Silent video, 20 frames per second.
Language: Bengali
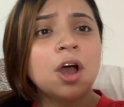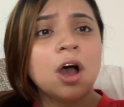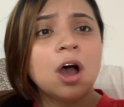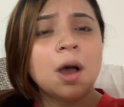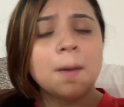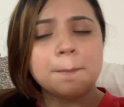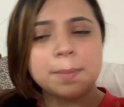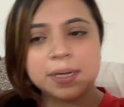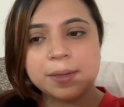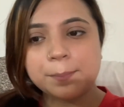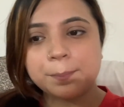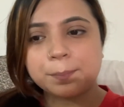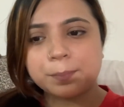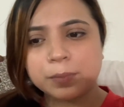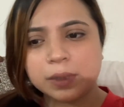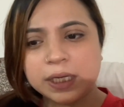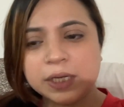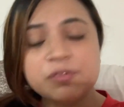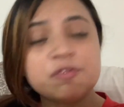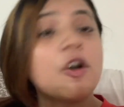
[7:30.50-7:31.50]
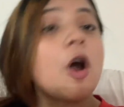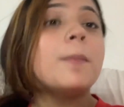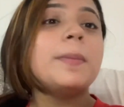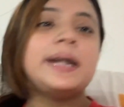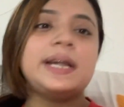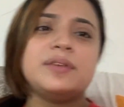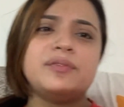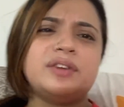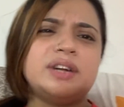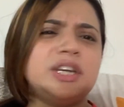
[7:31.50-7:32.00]
মানে
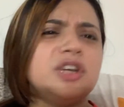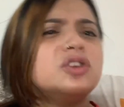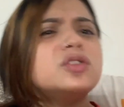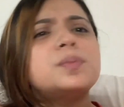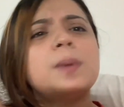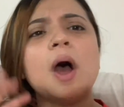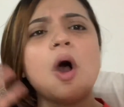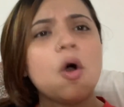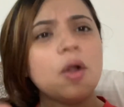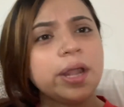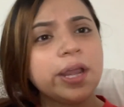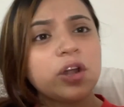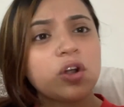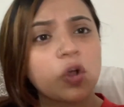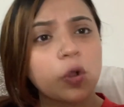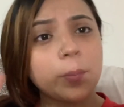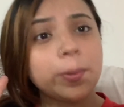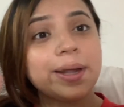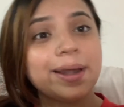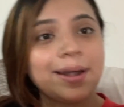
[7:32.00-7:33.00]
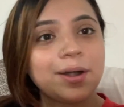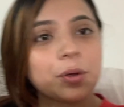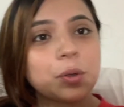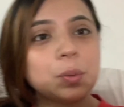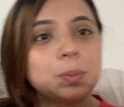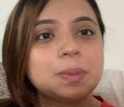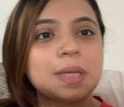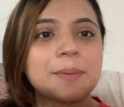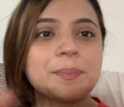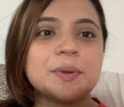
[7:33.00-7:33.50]
ইনফর্মেটিভ ভিডিওস বা অনেক রকমের
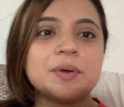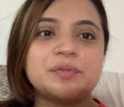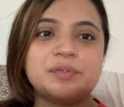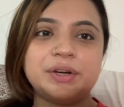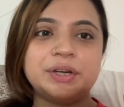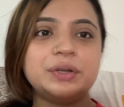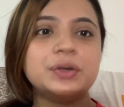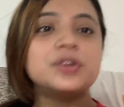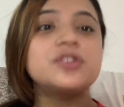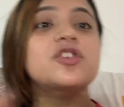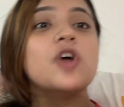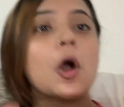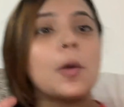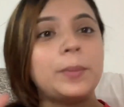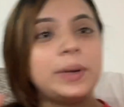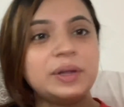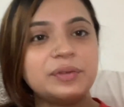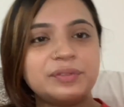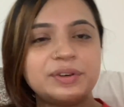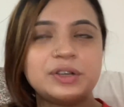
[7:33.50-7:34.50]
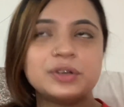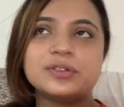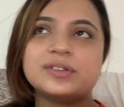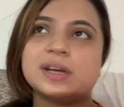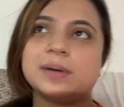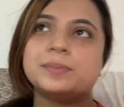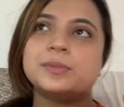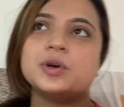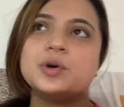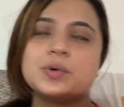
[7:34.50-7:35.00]
এরকম টাইপের ভিডিওস কমেডি ভিডিওস
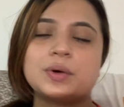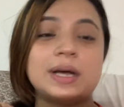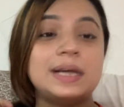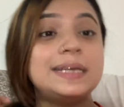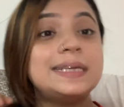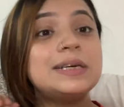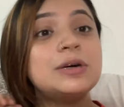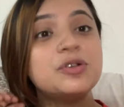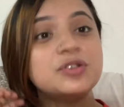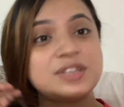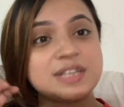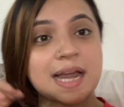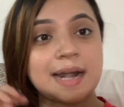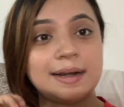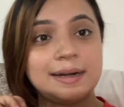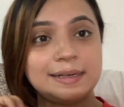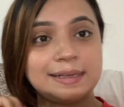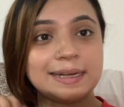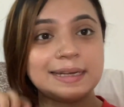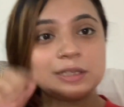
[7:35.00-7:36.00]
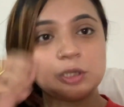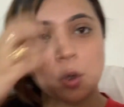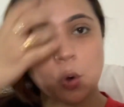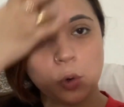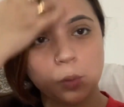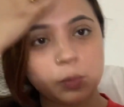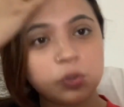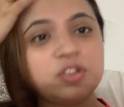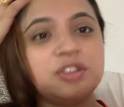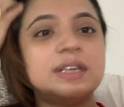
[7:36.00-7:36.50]
আমরা ওখানে ওই চ্যানেলটায়
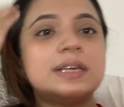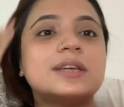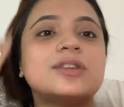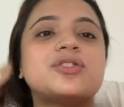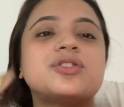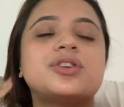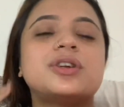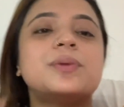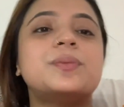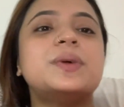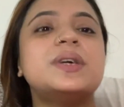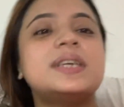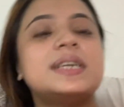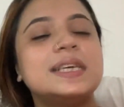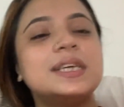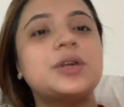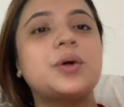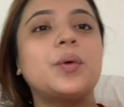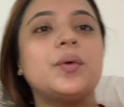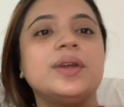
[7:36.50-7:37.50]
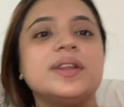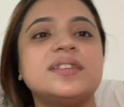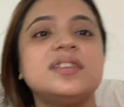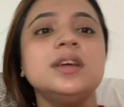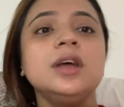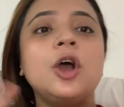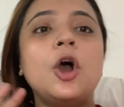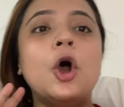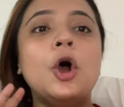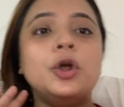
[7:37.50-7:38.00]
করব সেটার জন্য আমরা ঠিক করেছি
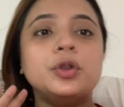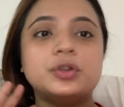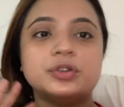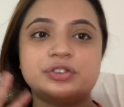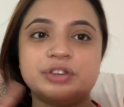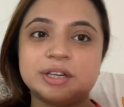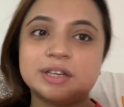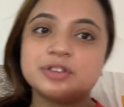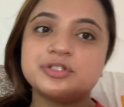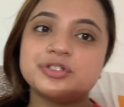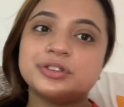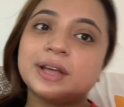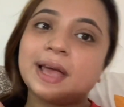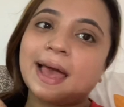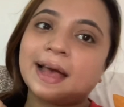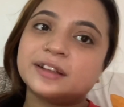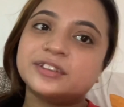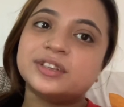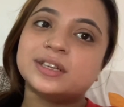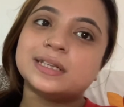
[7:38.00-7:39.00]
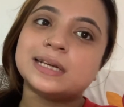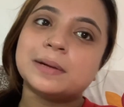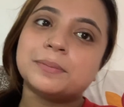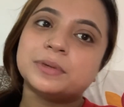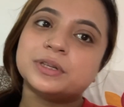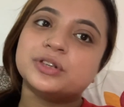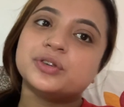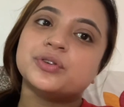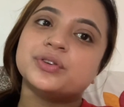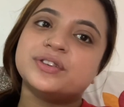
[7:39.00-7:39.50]
তো সেটার জন্য একসাথে
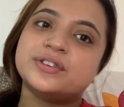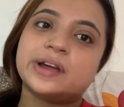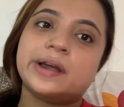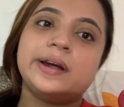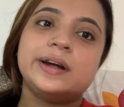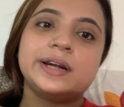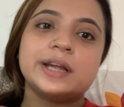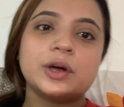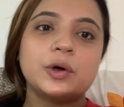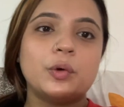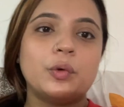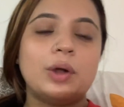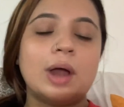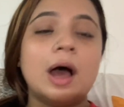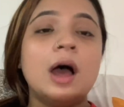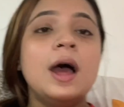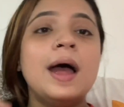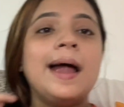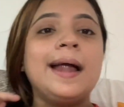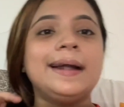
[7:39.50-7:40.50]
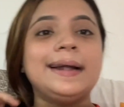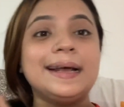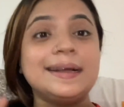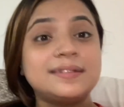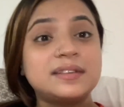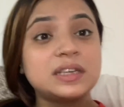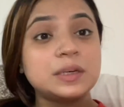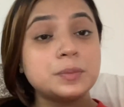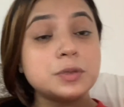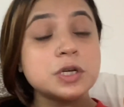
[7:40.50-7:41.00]
আমাদের ওই চ্যানেলটা খোলা
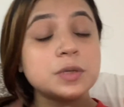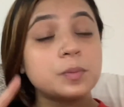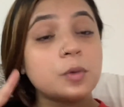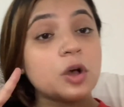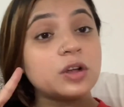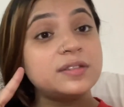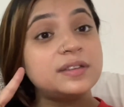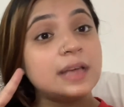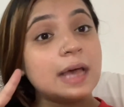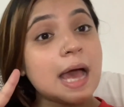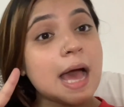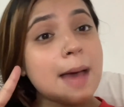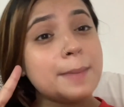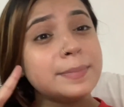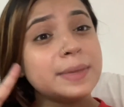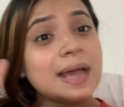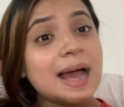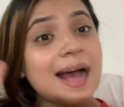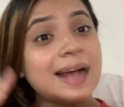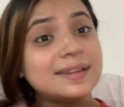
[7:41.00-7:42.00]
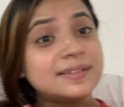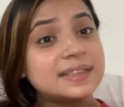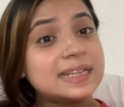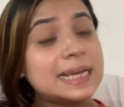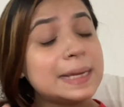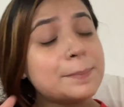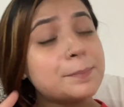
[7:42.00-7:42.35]
ডেসক্রিপশন বক্সে আমি আজকে